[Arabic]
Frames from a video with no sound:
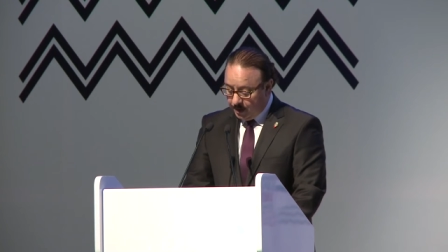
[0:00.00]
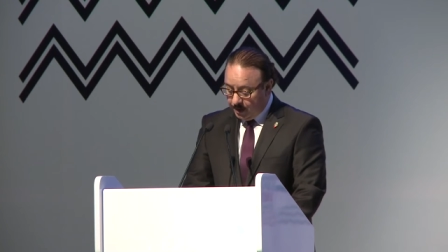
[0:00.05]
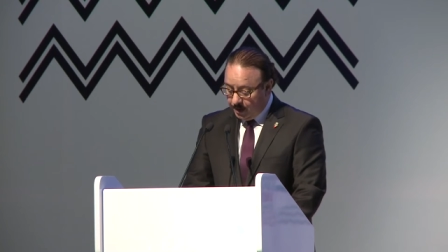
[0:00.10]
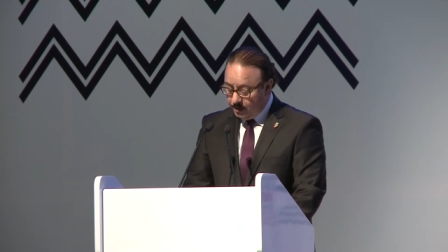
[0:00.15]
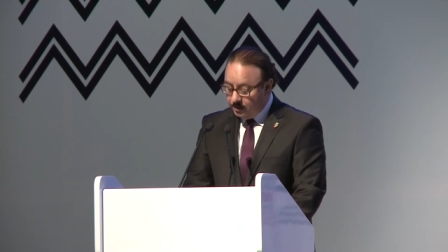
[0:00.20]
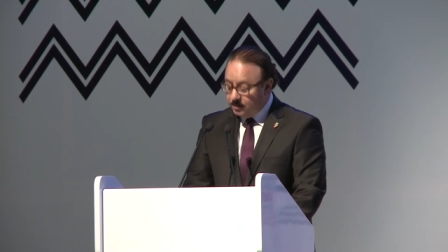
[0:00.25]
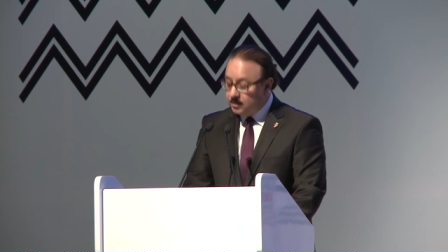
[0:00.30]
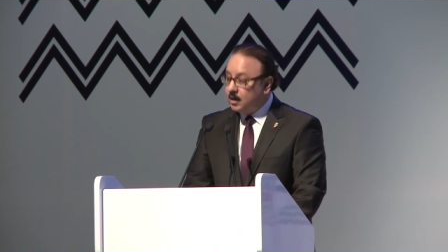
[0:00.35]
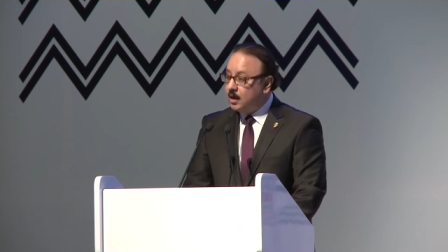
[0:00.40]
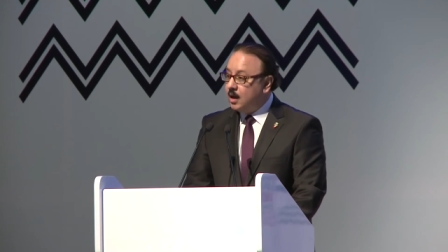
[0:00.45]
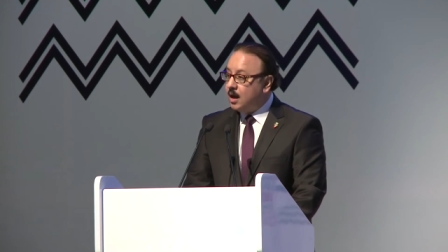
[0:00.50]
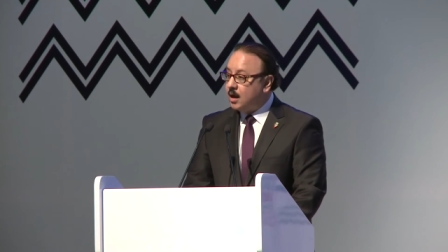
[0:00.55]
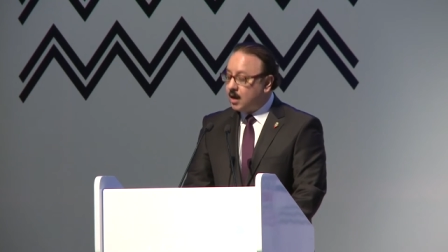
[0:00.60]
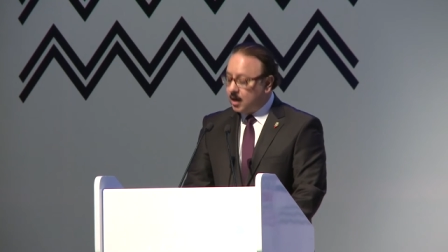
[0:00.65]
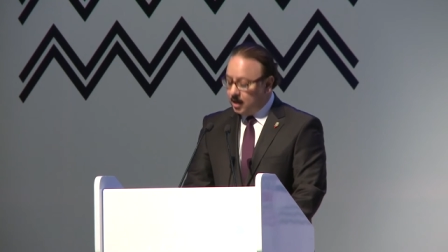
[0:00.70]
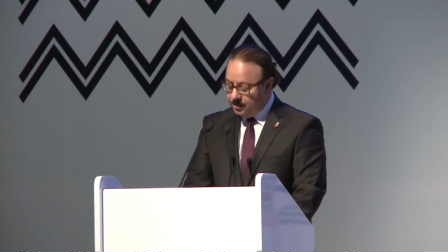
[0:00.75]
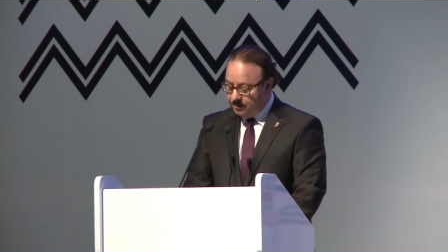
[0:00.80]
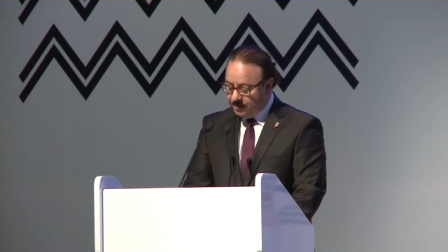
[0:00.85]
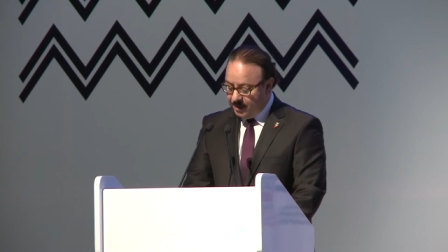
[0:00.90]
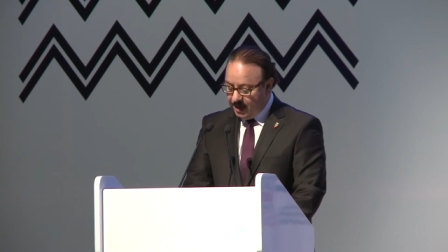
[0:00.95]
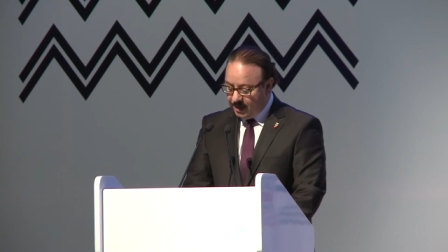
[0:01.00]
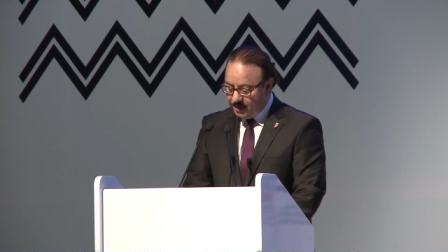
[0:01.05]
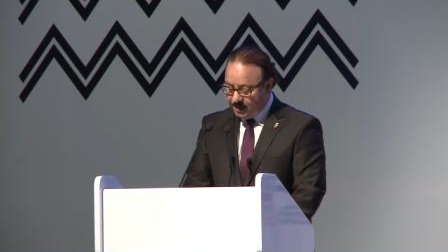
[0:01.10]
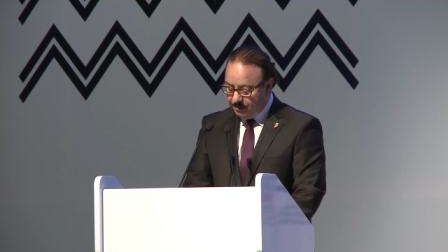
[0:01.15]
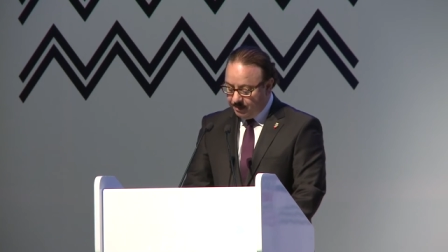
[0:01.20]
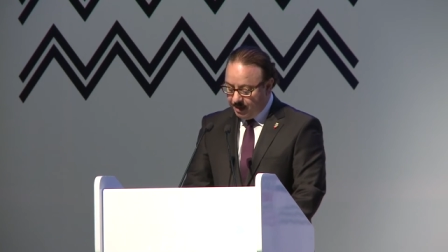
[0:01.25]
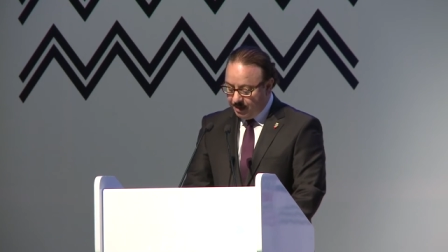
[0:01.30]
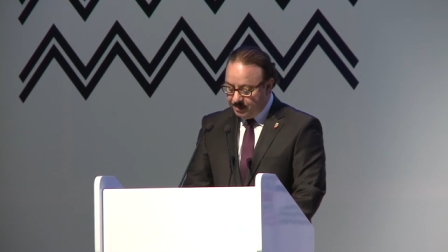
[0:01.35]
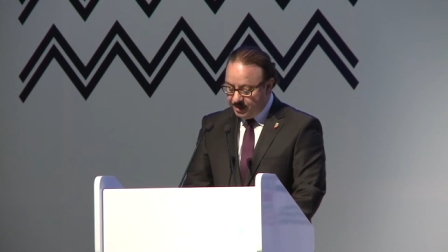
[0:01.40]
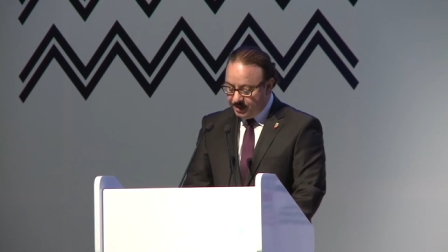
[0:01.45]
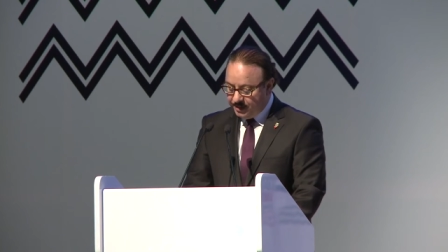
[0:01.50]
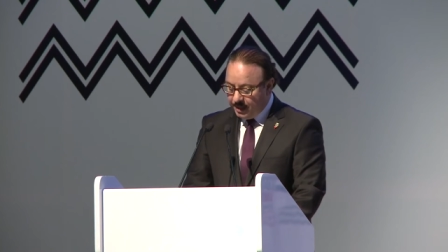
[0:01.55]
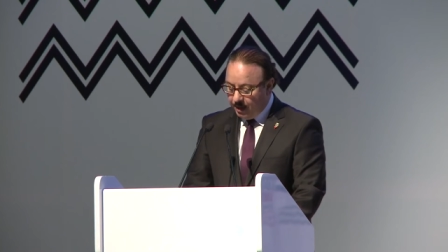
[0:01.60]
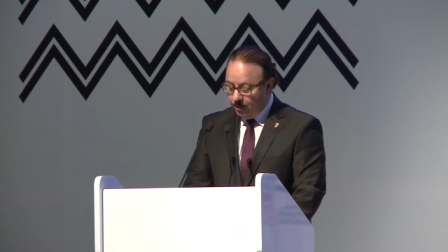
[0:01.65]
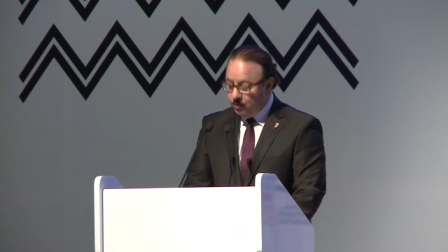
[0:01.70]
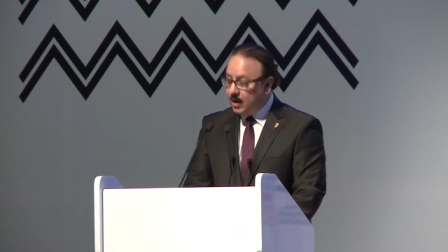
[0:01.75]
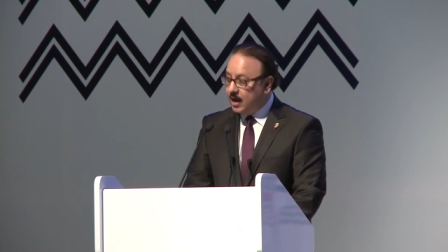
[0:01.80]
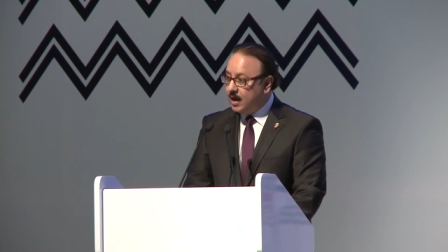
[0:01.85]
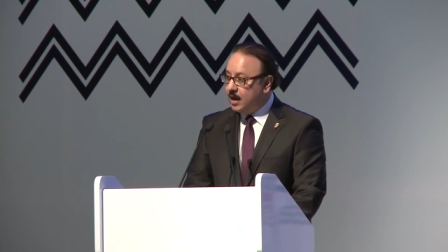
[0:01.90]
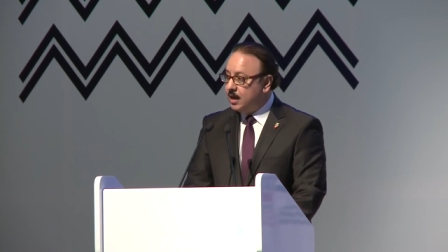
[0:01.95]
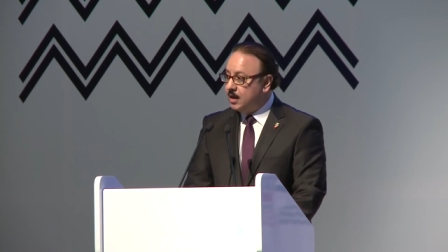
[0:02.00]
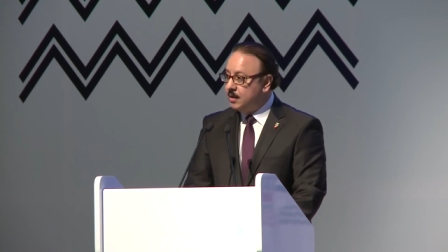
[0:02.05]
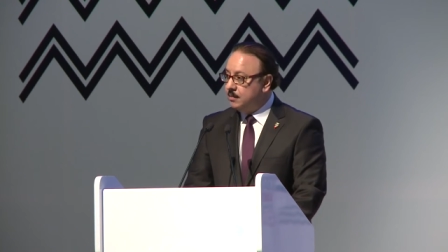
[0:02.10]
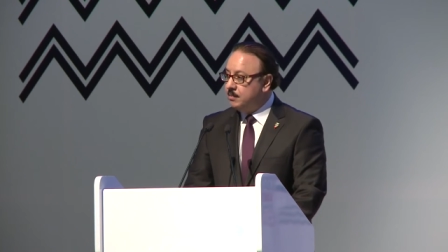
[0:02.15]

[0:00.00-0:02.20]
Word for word: انطلاقا من اهتمام الدولة